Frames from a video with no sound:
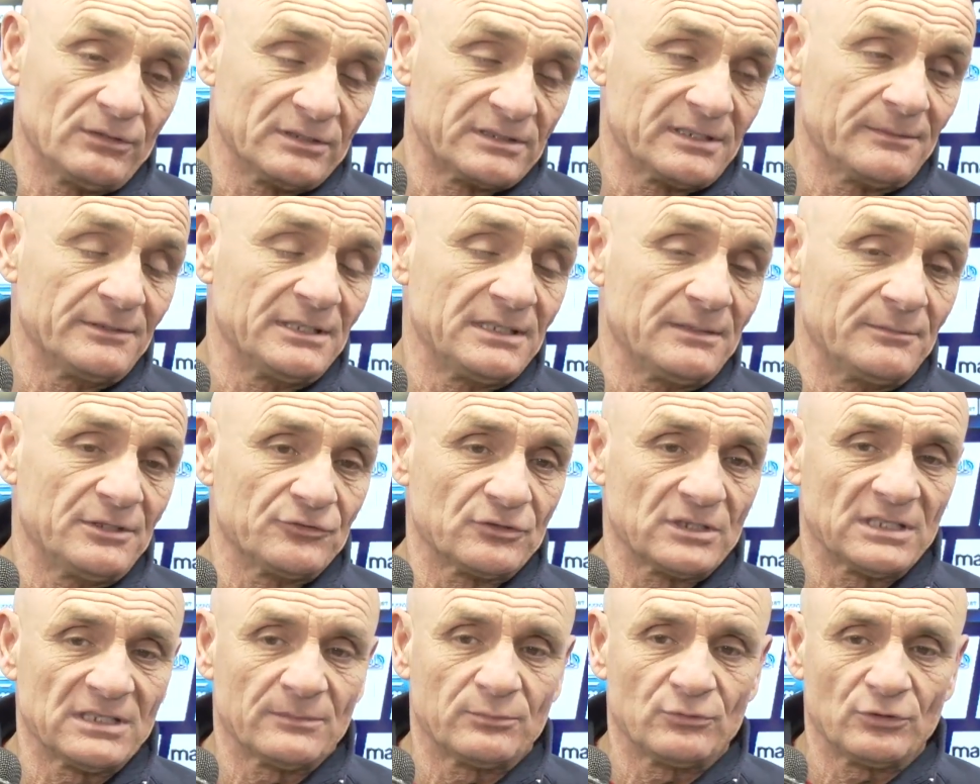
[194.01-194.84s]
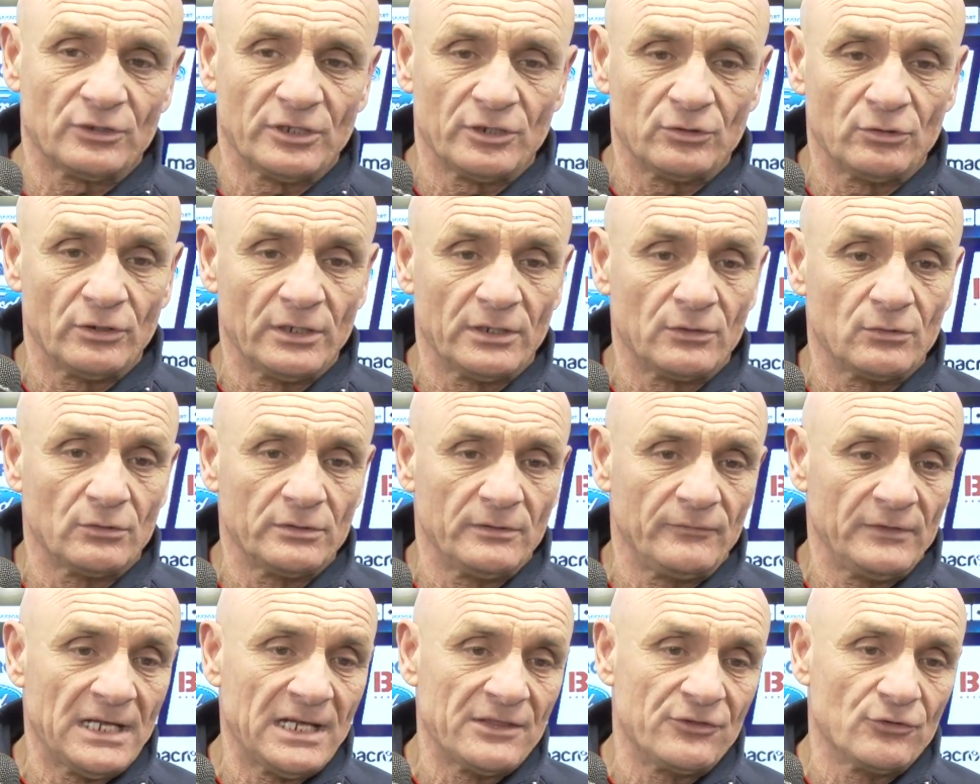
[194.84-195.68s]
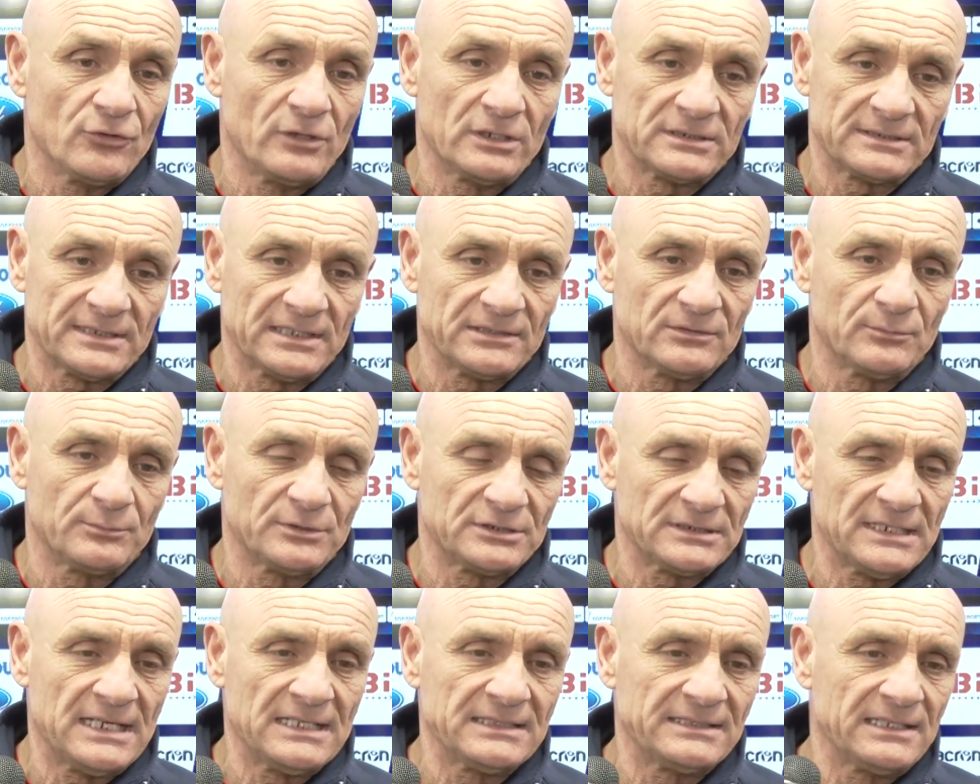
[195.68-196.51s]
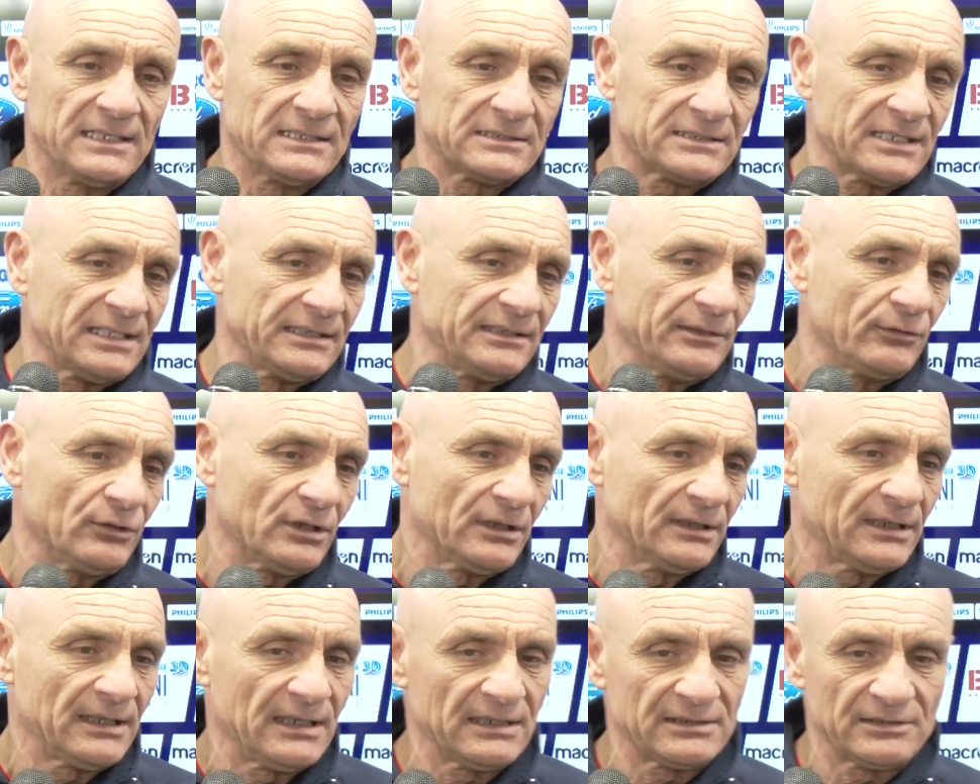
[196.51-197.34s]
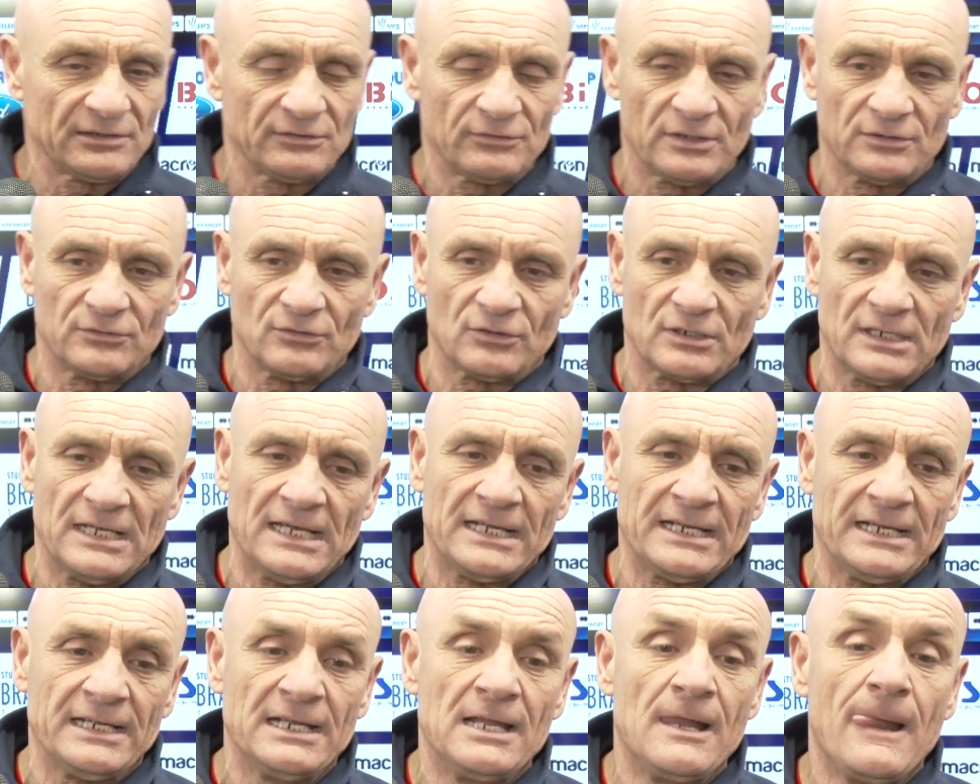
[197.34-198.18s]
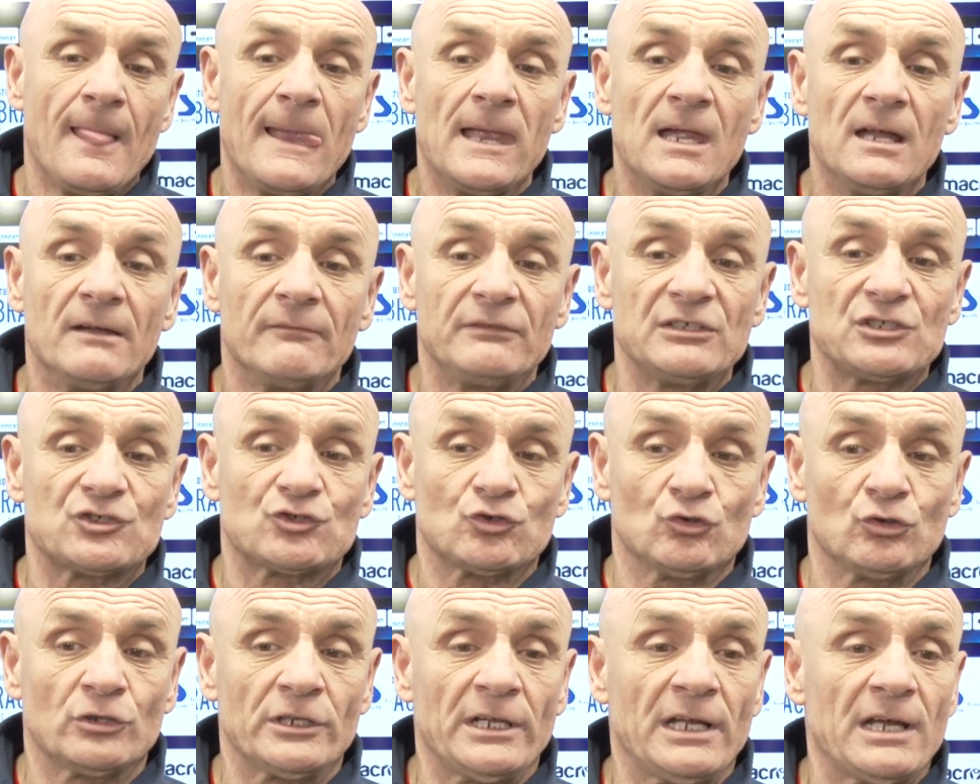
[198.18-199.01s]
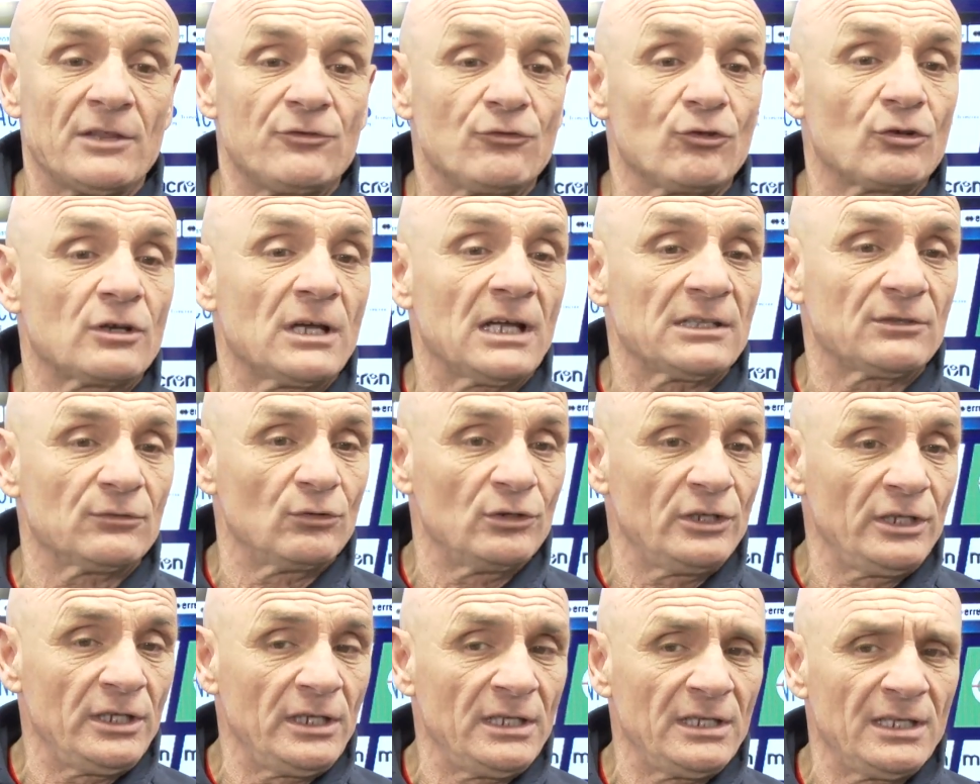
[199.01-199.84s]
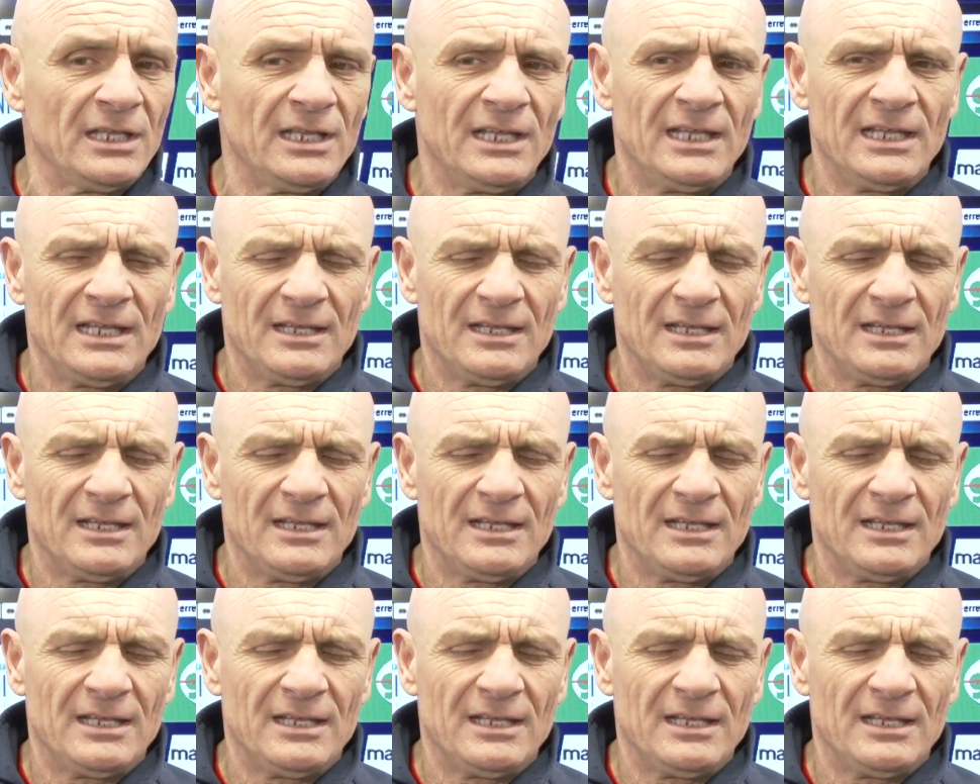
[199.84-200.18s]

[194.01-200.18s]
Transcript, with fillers: onestamente abbiamo giocato a Pordenone con il viaggio, era stato pesante, a 7 ore andare, 7 ore a tornare, Fissore ha giocato lì